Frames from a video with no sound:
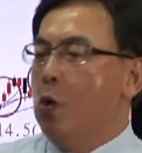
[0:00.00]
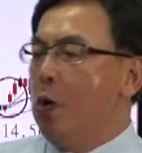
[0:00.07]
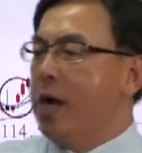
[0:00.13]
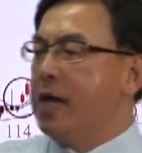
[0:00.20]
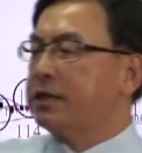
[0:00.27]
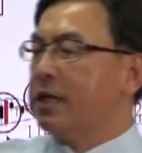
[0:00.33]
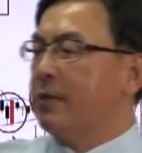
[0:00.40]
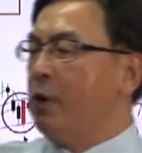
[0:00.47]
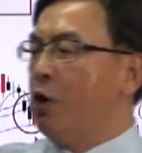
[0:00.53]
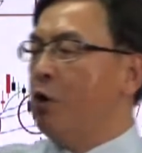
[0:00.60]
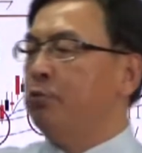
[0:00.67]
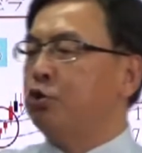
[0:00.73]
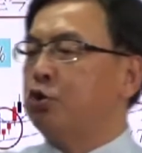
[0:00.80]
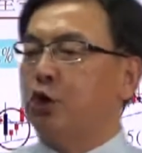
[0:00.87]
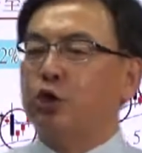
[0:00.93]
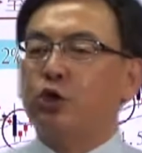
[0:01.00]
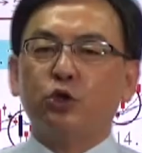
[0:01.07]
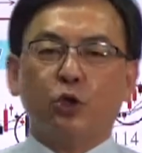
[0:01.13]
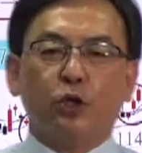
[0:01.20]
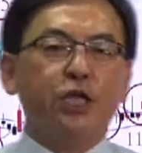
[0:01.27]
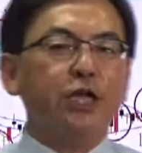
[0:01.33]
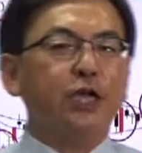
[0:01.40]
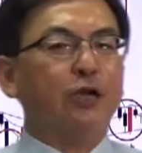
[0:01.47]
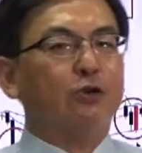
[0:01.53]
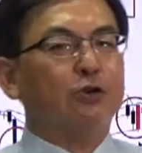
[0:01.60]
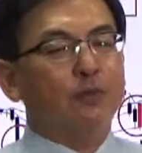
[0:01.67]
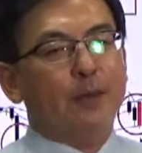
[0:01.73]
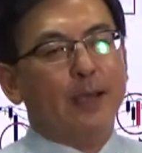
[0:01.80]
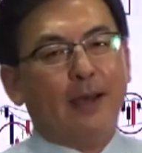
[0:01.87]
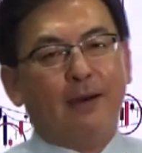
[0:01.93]
为什么我们所锁定的
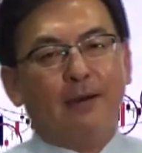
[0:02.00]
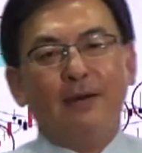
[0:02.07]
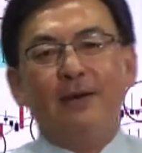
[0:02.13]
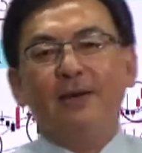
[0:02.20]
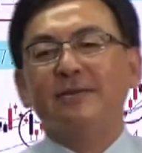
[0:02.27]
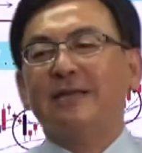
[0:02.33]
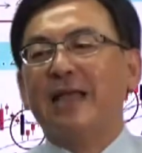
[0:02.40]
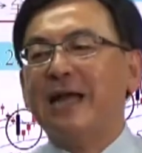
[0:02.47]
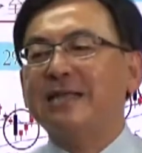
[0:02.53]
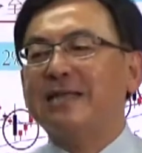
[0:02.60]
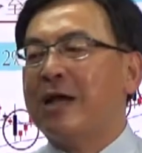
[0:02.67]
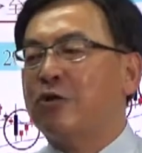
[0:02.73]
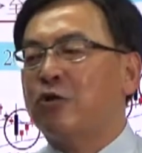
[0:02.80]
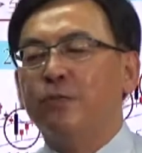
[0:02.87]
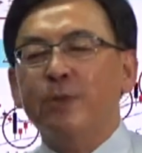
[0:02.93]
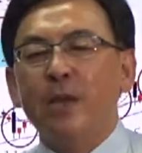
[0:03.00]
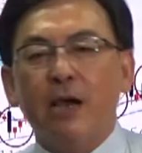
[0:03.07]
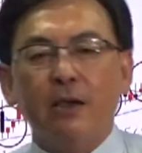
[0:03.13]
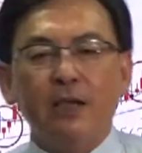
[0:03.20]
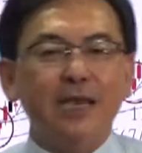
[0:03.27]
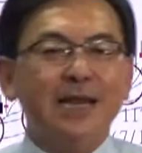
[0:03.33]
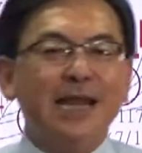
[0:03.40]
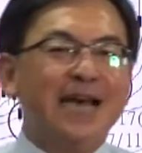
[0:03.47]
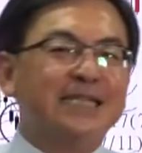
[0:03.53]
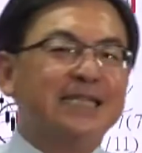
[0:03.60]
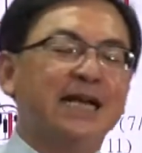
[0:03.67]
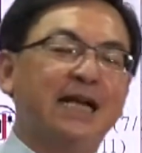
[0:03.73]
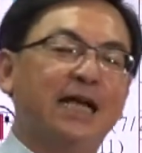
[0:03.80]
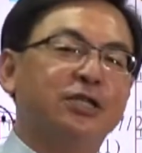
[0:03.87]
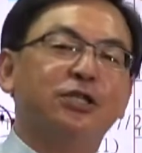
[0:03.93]
股票，当当股票一拉
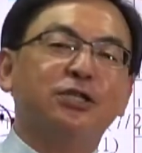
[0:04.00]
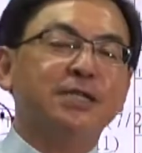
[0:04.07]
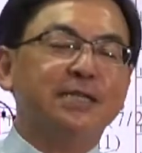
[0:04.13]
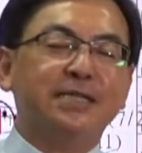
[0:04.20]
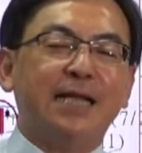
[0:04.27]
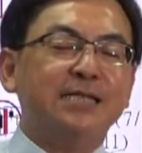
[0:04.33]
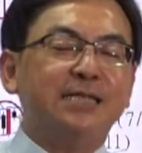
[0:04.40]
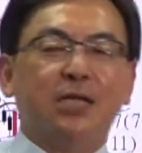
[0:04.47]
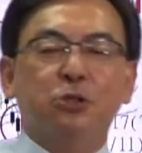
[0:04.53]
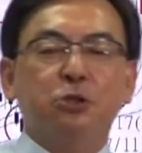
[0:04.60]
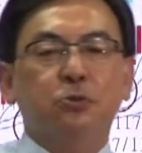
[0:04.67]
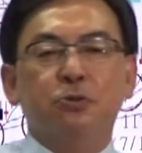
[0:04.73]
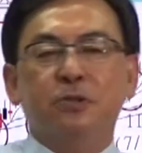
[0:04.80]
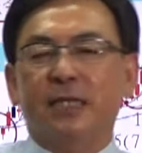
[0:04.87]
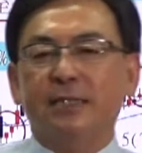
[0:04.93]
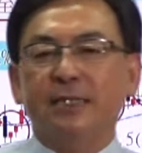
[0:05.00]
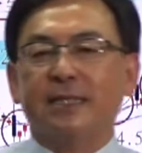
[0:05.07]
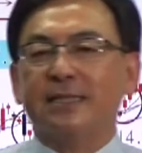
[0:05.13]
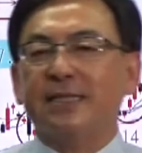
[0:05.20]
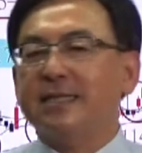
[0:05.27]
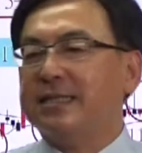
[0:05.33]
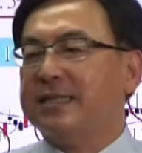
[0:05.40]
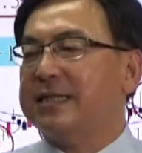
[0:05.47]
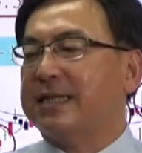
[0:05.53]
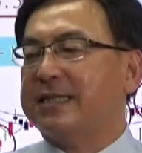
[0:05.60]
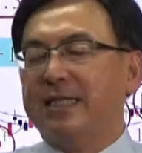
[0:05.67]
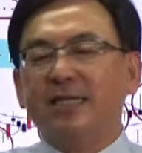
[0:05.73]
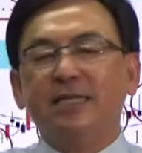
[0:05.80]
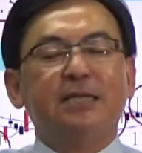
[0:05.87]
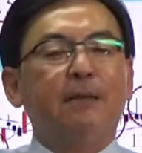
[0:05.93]
上来就是三成五成啊，甚至啊
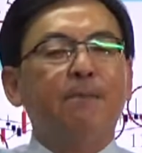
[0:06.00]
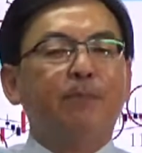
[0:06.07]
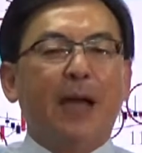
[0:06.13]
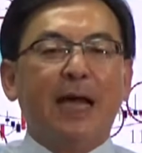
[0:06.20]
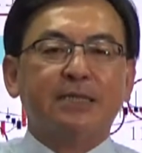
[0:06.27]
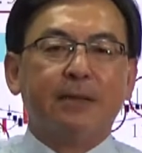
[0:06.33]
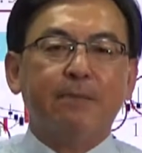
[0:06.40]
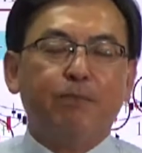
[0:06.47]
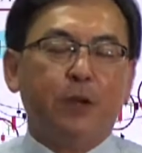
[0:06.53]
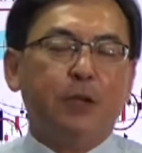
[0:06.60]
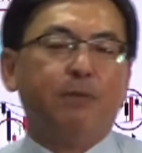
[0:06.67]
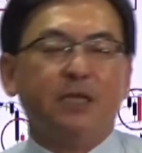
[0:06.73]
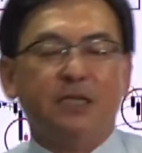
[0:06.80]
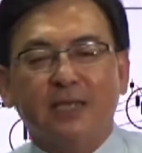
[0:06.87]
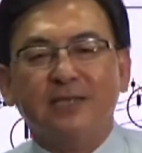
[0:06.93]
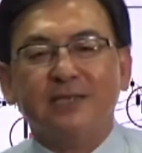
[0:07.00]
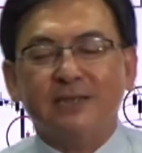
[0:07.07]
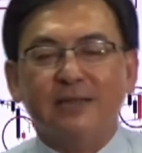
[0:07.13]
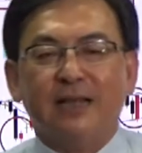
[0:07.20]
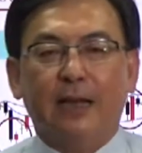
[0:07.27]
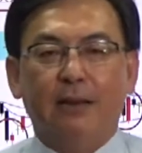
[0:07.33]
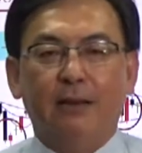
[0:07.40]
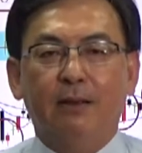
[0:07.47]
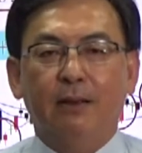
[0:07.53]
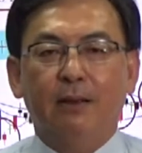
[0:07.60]
七成八成比比皆是啊。